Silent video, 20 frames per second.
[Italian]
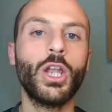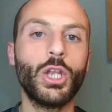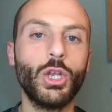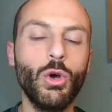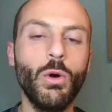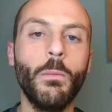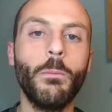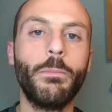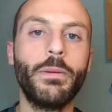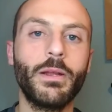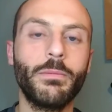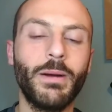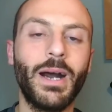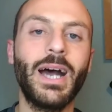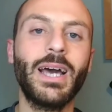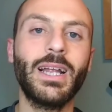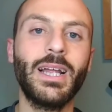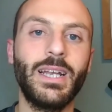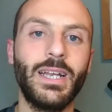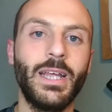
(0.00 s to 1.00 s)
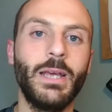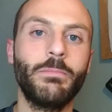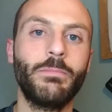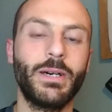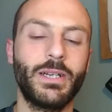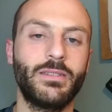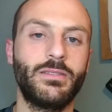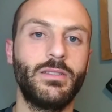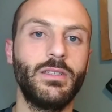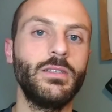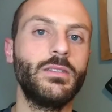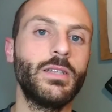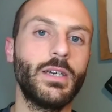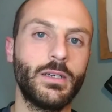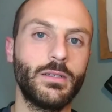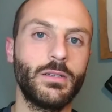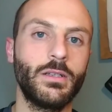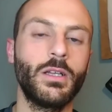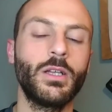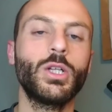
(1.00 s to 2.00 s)
non prepara le
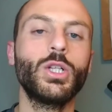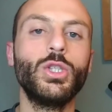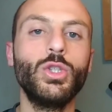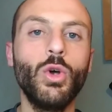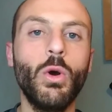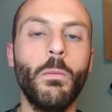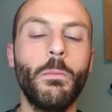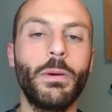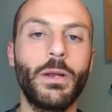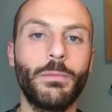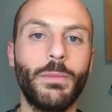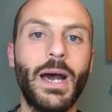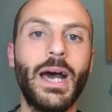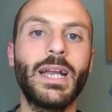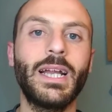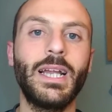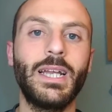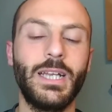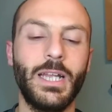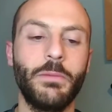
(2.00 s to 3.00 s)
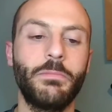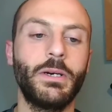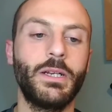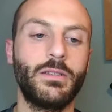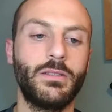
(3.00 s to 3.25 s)
partite non prepara le